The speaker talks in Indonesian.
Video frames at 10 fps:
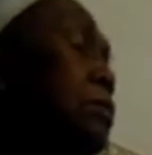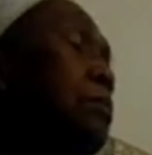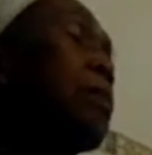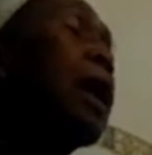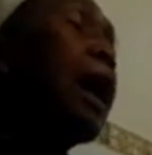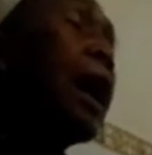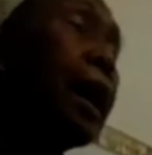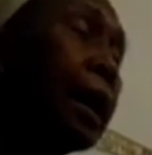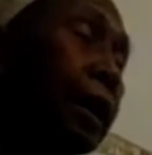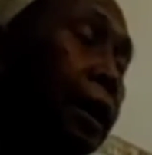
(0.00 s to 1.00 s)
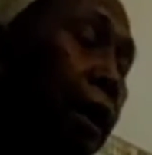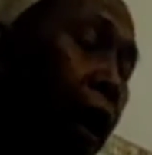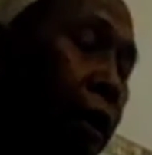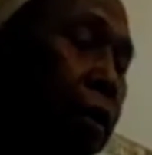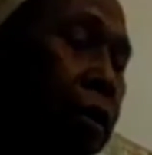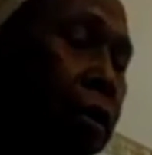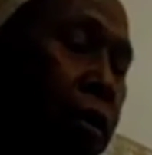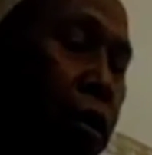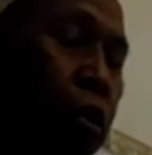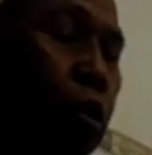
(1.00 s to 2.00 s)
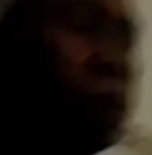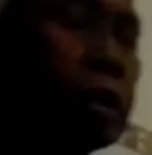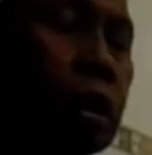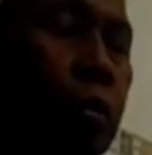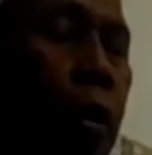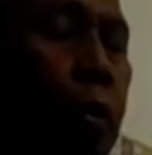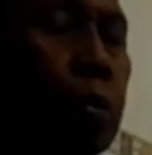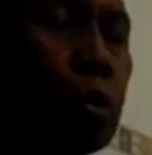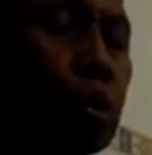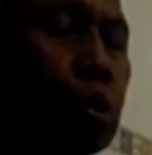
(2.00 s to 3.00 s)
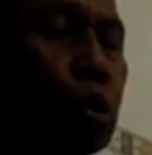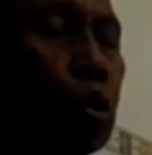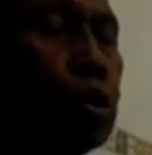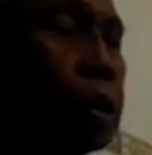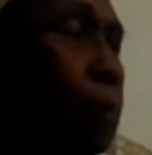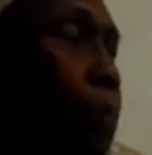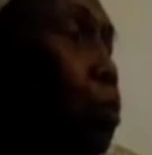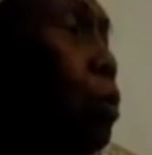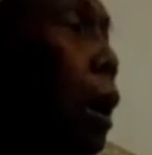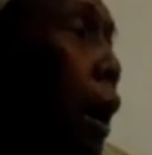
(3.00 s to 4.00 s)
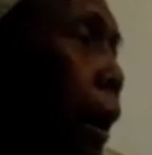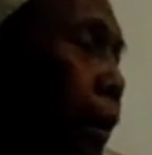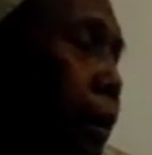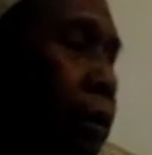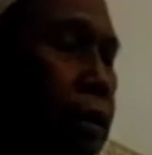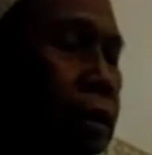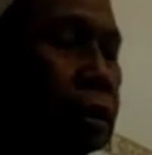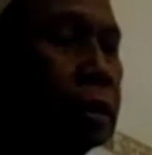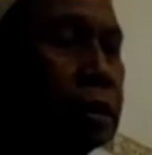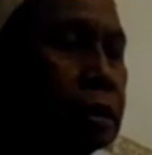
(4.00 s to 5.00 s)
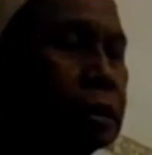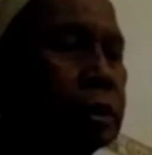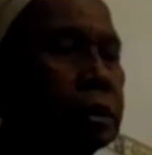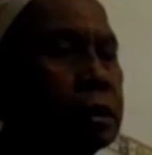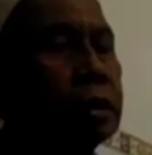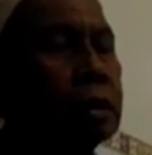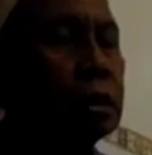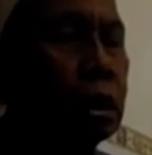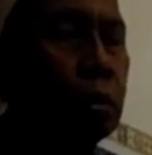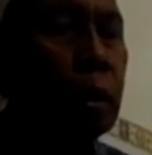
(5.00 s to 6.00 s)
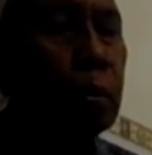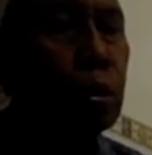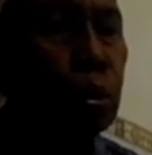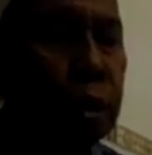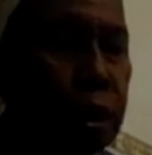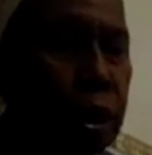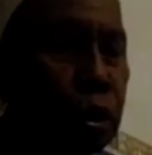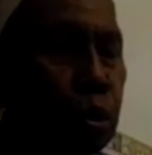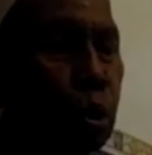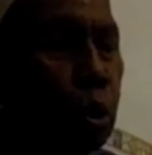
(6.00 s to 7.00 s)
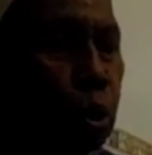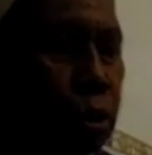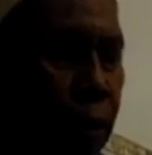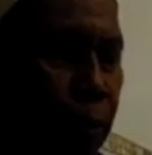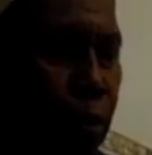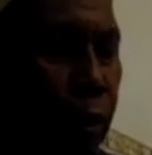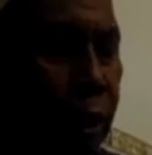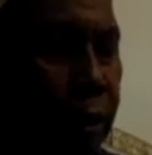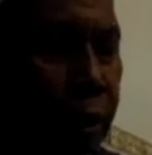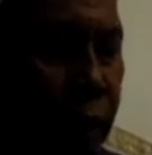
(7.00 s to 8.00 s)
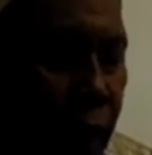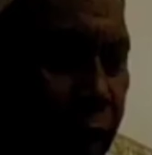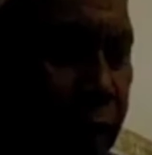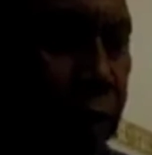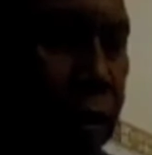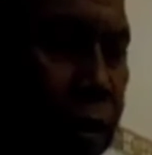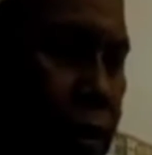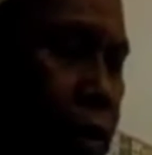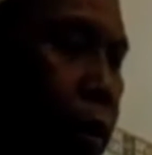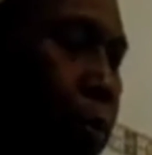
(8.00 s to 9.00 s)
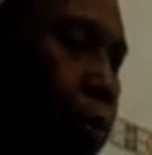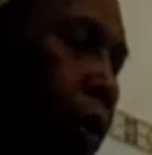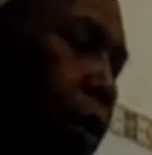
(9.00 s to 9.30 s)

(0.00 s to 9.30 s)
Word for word: melarat nih kak itu orang juga bambu nyukon sambungan cek bom buku ini sambungan nikah sambungan